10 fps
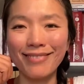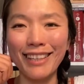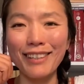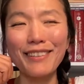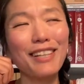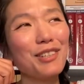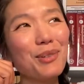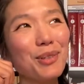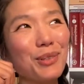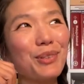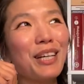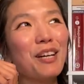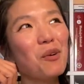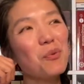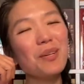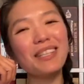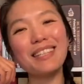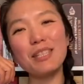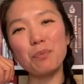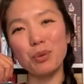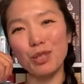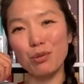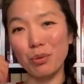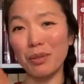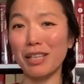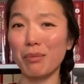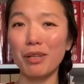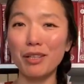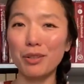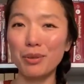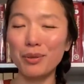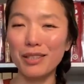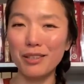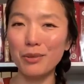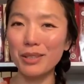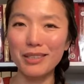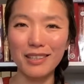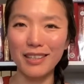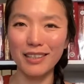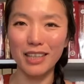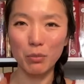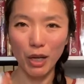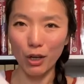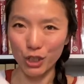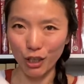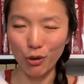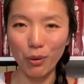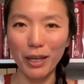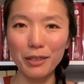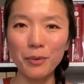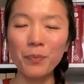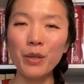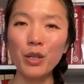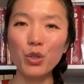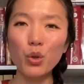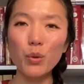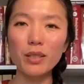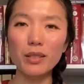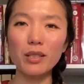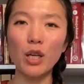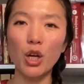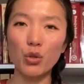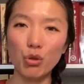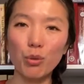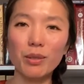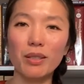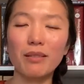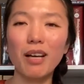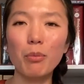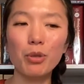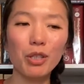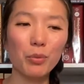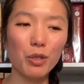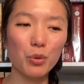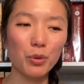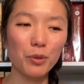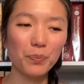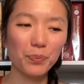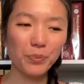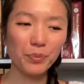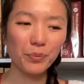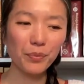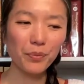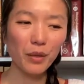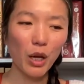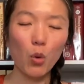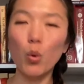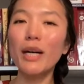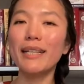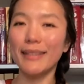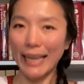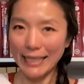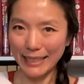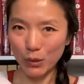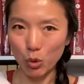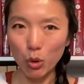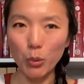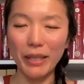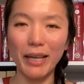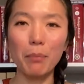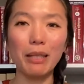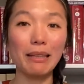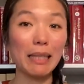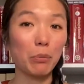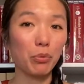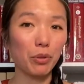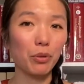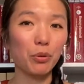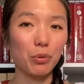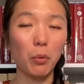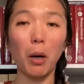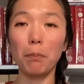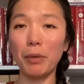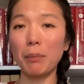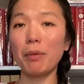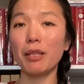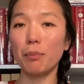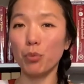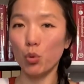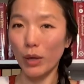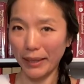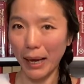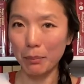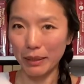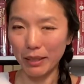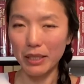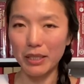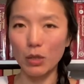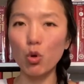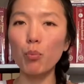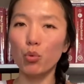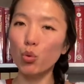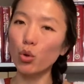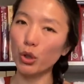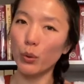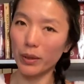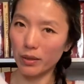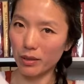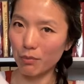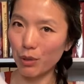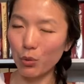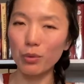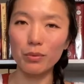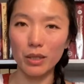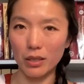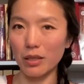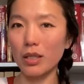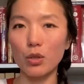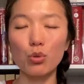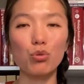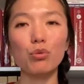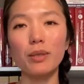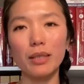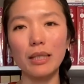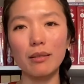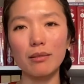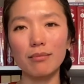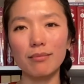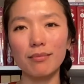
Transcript: 然后他就跟我说：“问题是不是所有的感冒药都能都是让你那么好消化的？又或者是有的人他会认为说，我很担心我会维他命 D 不够，所以我要拼命的补维他命 D，结果补过头，你的身体你的身体就出问题了。”